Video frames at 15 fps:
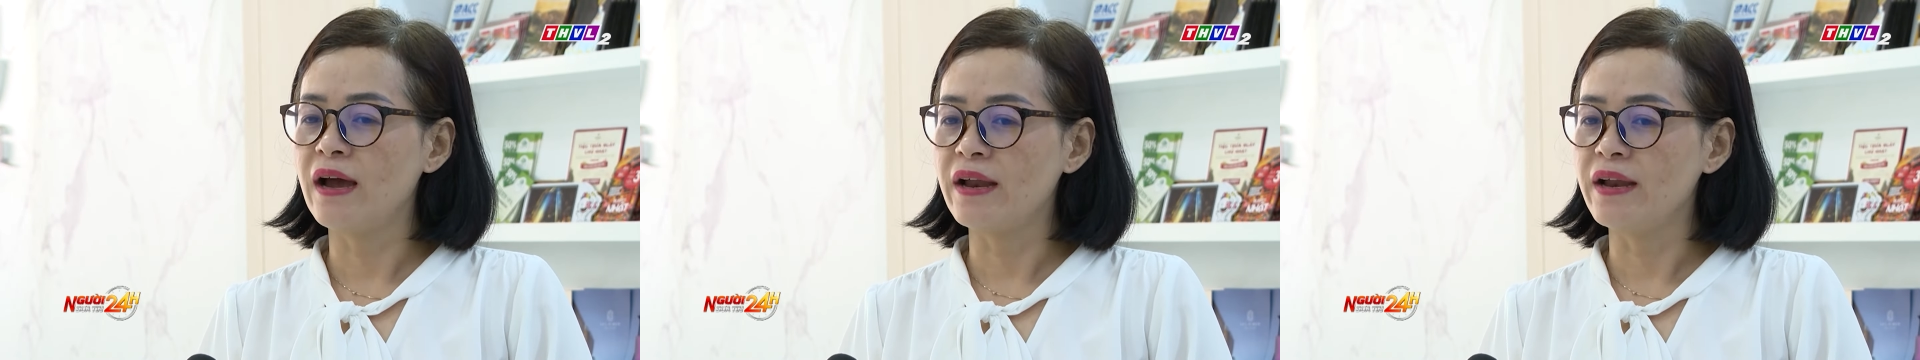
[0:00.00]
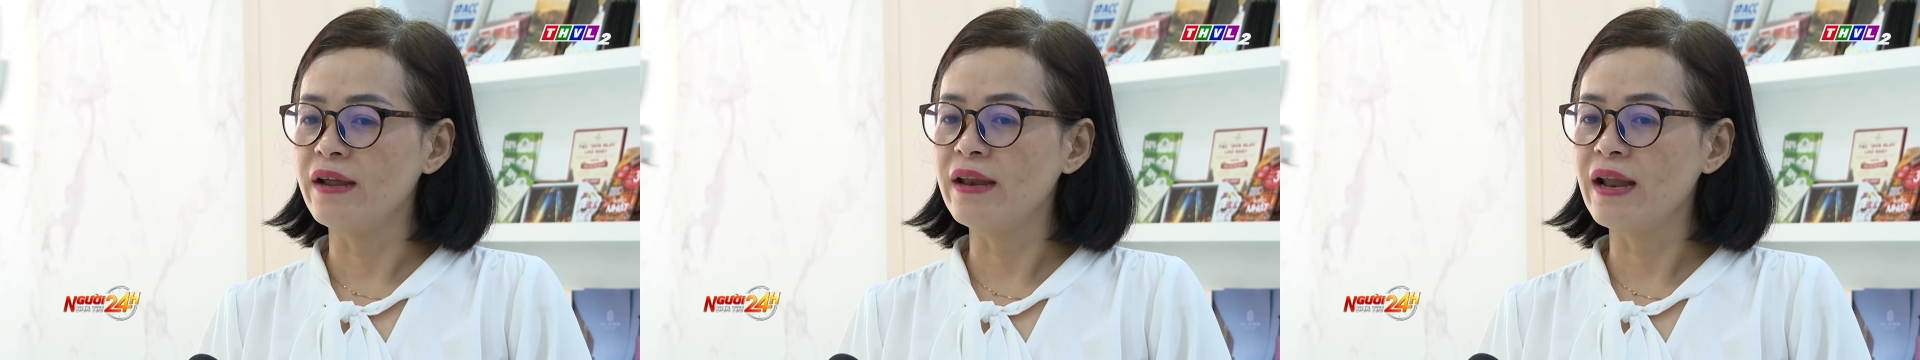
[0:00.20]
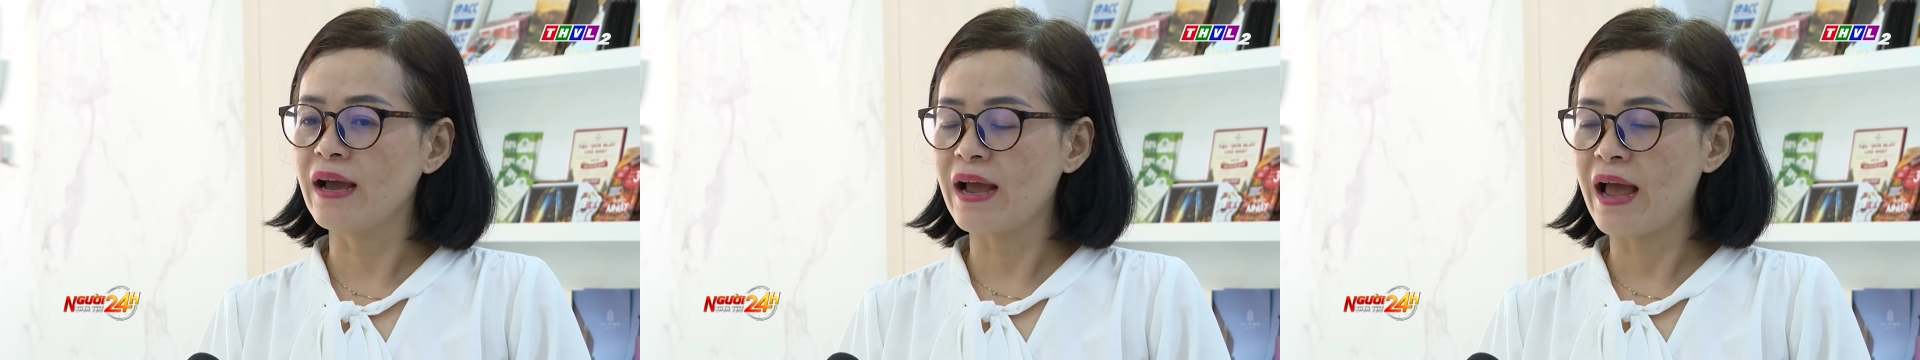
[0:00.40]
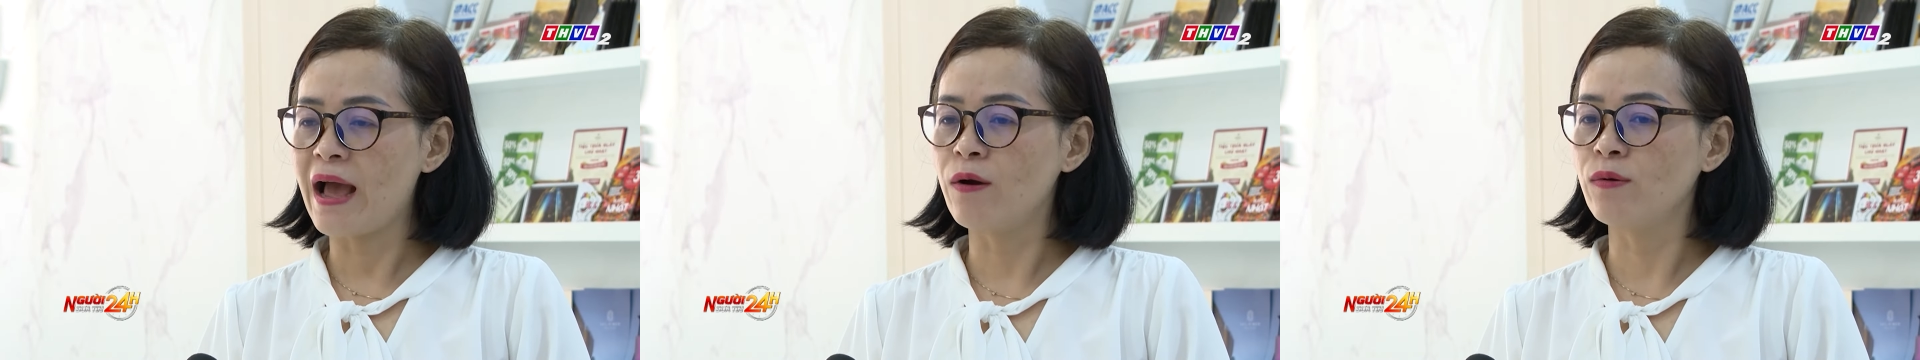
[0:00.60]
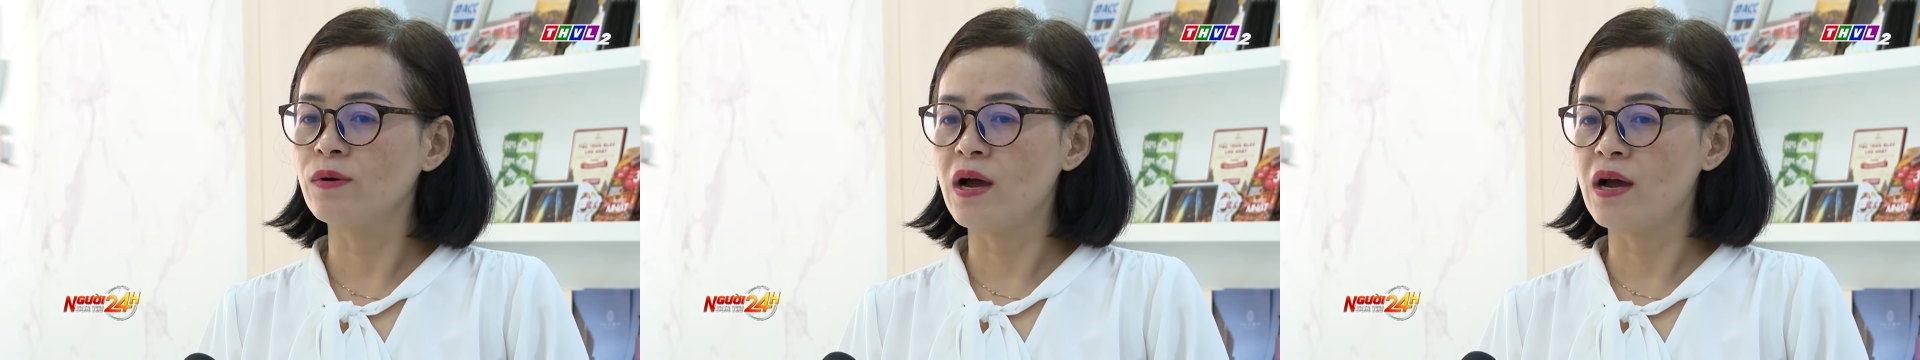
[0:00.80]
à, để nâng
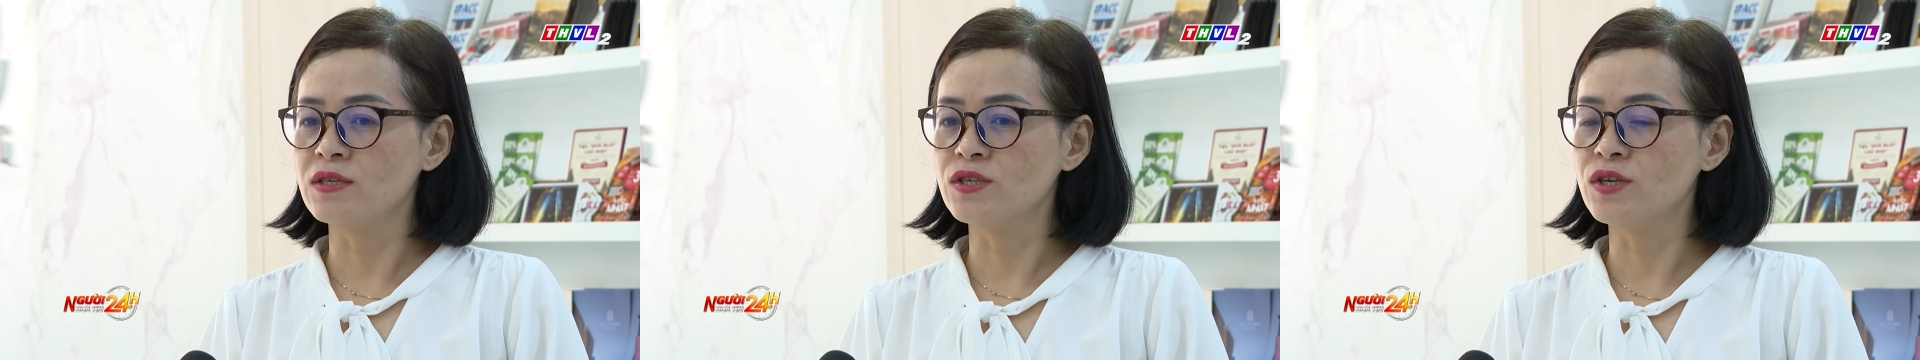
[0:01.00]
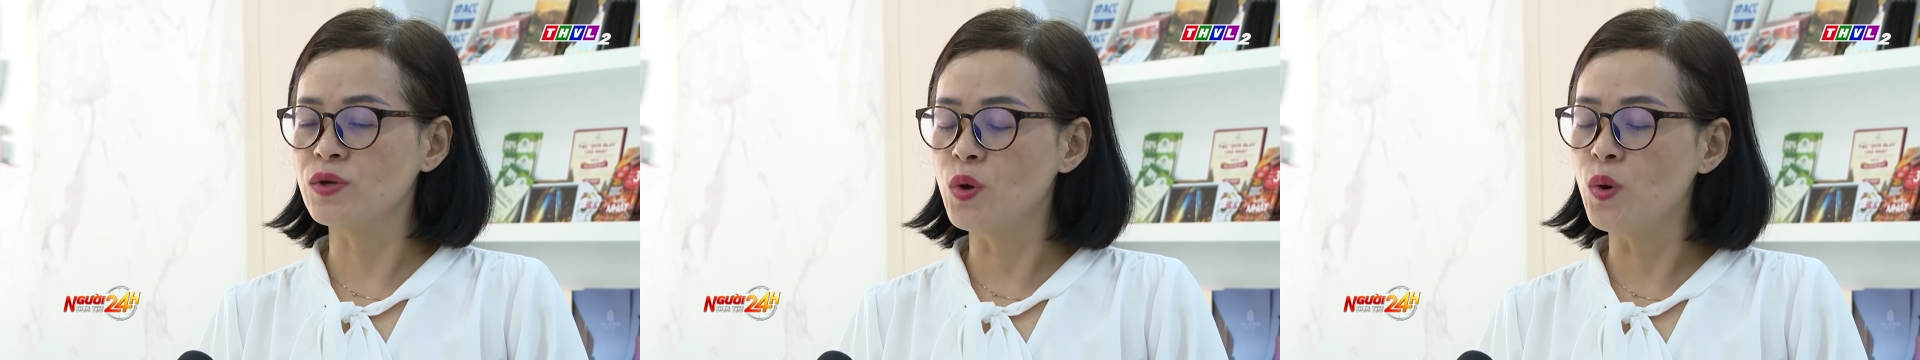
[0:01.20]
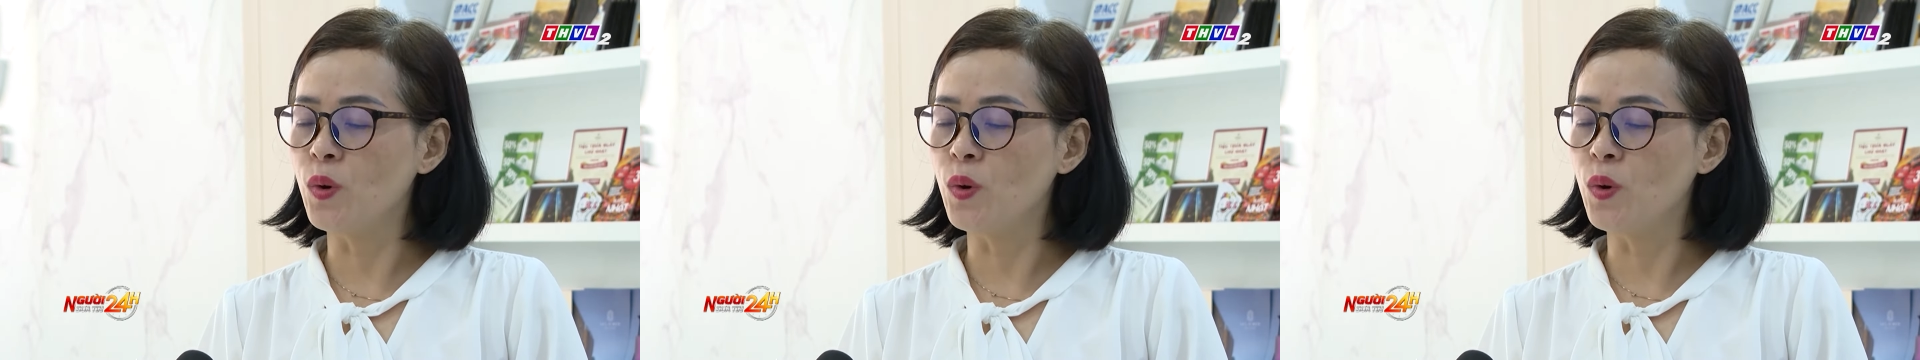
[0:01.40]
cao à, trình